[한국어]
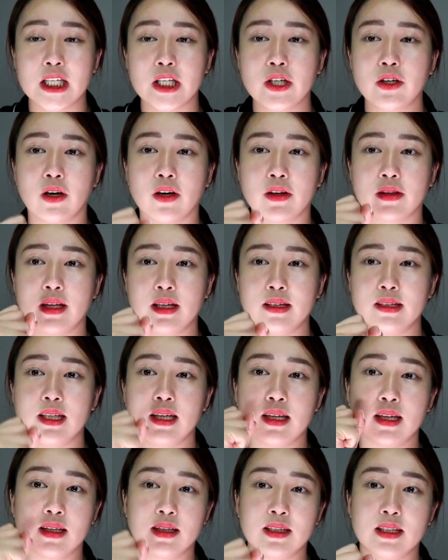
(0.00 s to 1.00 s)
그리고
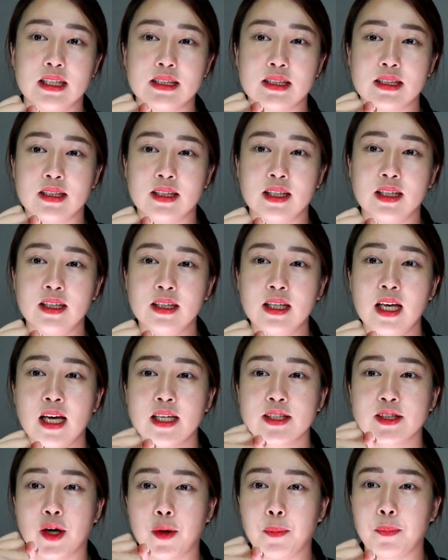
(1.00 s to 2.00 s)
어센틱 잉글리시는
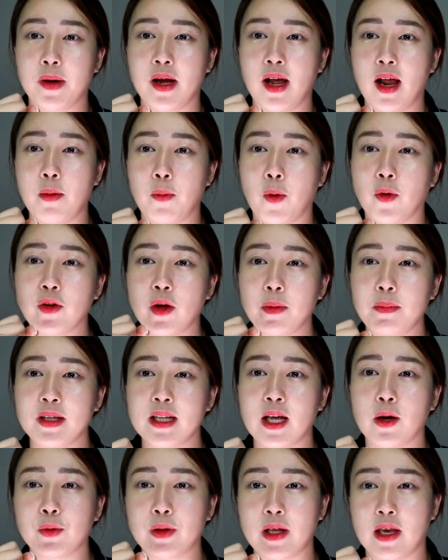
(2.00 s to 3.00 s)
정말
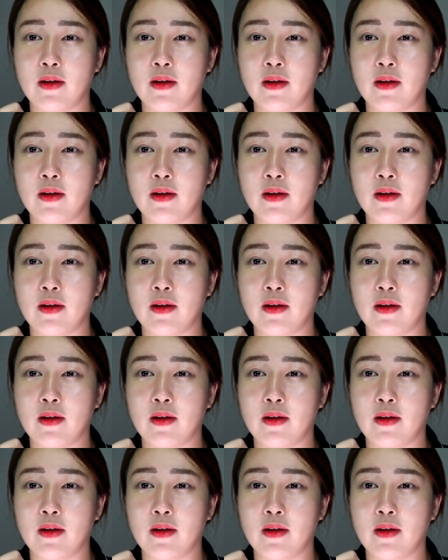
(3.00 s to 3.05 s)
원어민하고